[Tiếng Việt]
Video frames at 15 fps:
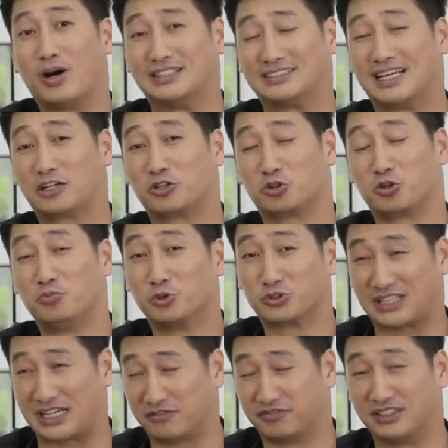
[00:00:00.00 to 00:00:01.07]
Ngoài ra còn có một
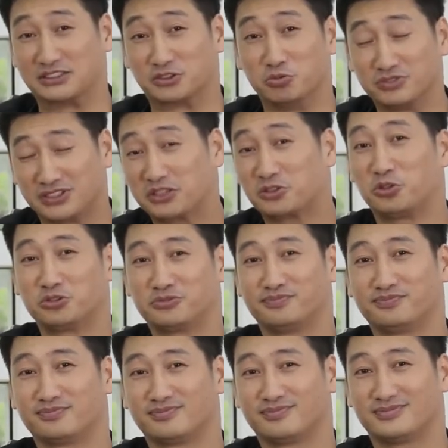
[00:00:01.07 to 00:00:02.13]
thành phần cũng rất tốt,
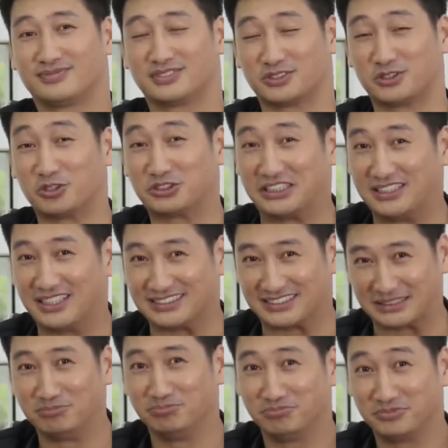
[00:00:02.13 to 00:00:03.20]
đó chính là
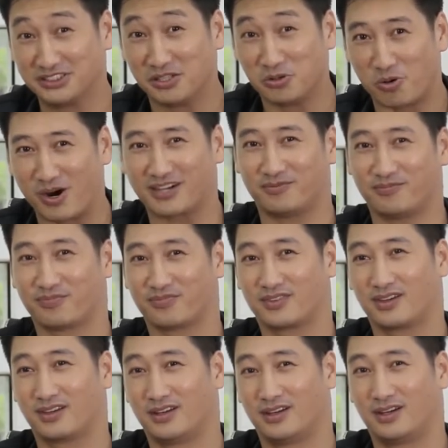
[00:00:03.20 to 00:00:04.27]
dâm dương hoắc.
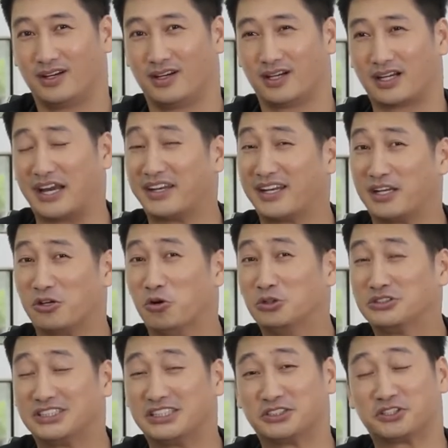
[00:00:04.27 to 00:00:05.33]
Cái này
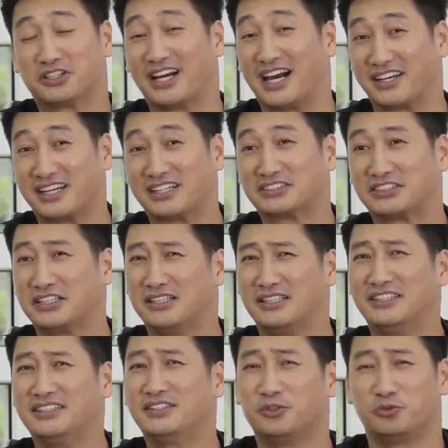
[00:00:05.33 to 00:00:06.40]
hỗ trợ cho khả năng sinh
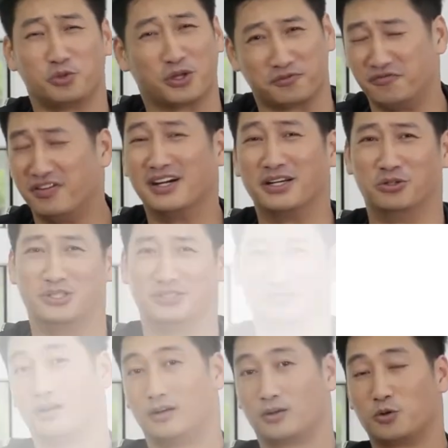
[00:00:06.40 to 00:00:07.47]
lý thì tuyệt vời luôn.
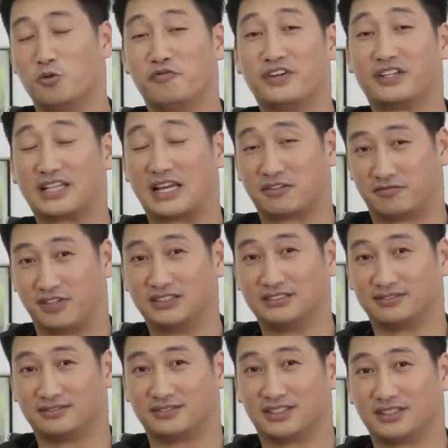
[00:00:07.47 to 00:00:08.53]
Cũng vì thành
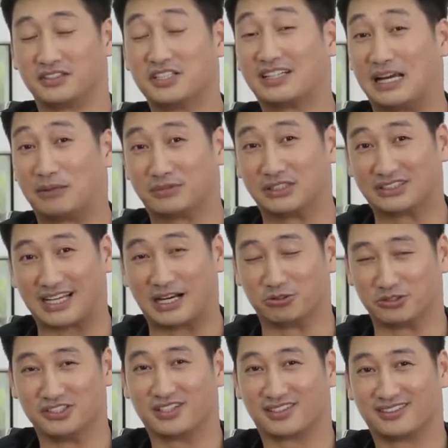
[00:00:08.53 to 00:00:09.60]
phần được làm từ
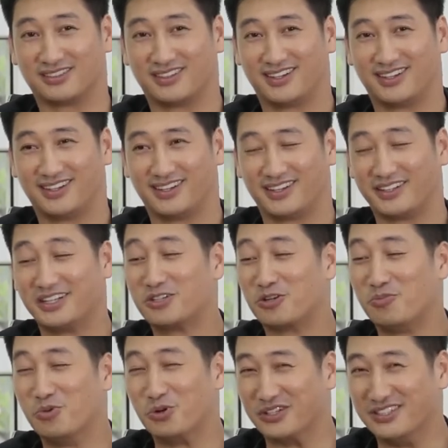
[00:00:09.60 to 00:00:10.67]
thảo dược nên
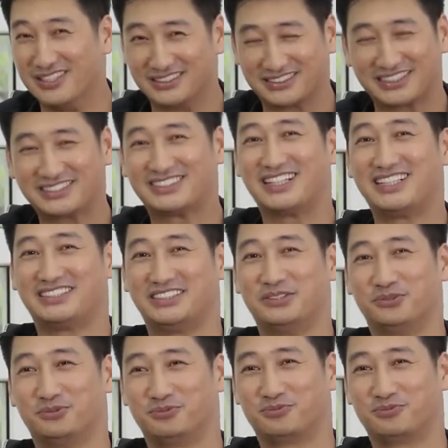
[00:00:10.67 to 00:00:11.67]
có mùi hương rất dễ chịu.